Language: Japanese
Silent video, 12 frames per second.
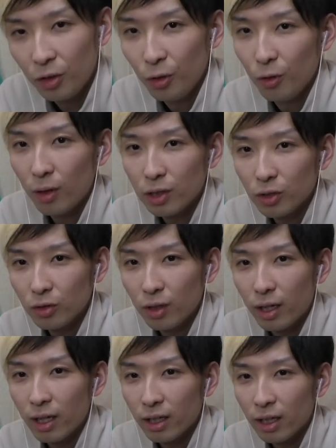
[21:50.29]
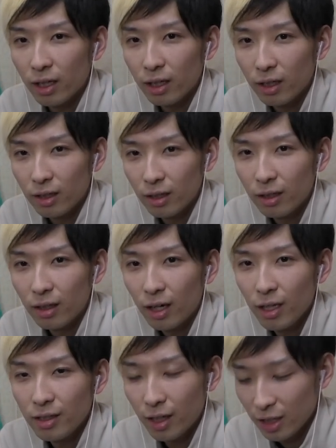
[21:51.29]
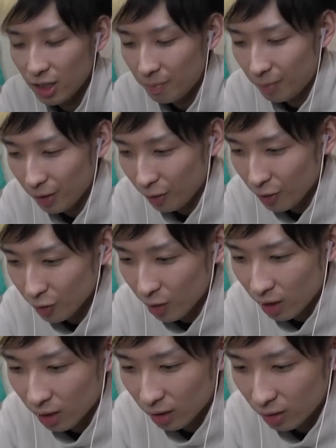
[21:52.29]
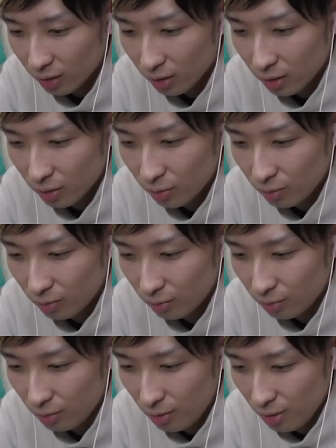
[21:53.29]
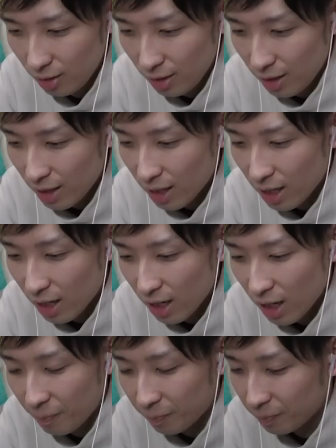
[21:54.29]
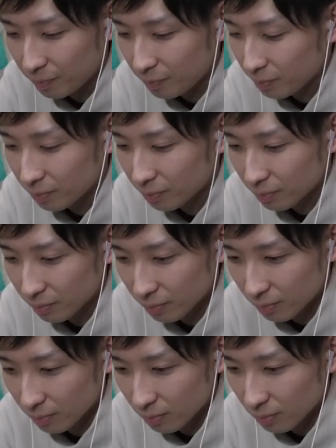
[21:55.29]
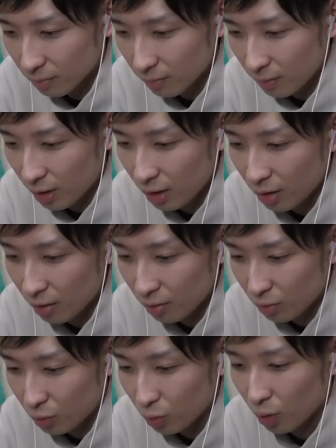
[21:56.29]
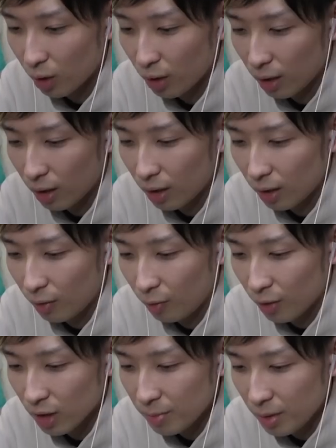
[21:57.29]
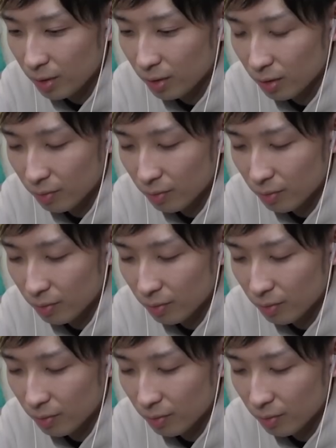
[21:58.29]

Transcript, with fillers: 銅がちょっとあれやな。あいつが足引っ張ってくれそうやな。うわー！ドゥワーン！おなじみ。